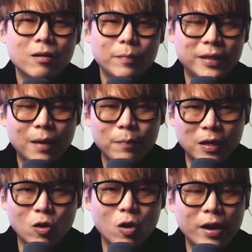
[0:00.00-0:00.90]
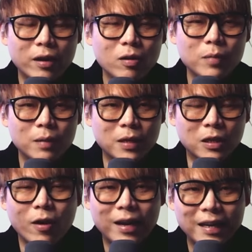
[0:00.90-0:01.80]
ก็มีทั้ง bitcoin แล้วก็มี
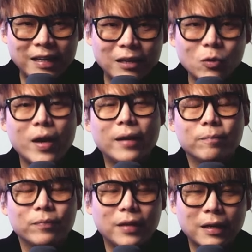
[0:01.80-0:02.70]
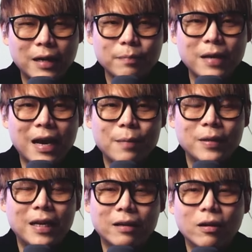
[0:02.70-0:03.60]
bitcoin lightning ด้วยนะครับอยากให้
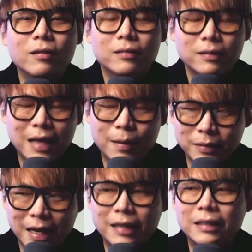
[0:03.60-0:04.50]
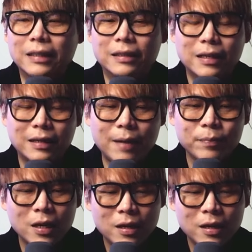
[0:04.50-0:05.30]
เป็นอะไรก็ตามใจเลยนะครับ